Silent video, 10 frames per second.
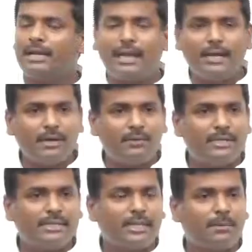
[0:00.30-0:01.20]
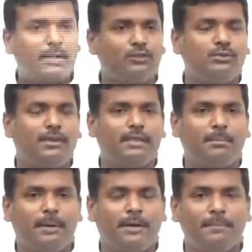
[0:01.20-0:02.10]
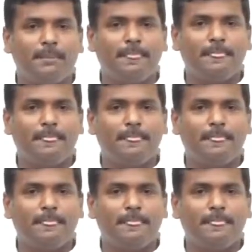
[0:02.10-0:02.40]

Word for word: మాట్లాడినటువంటి సందర్భాలు చూసాం తప్ప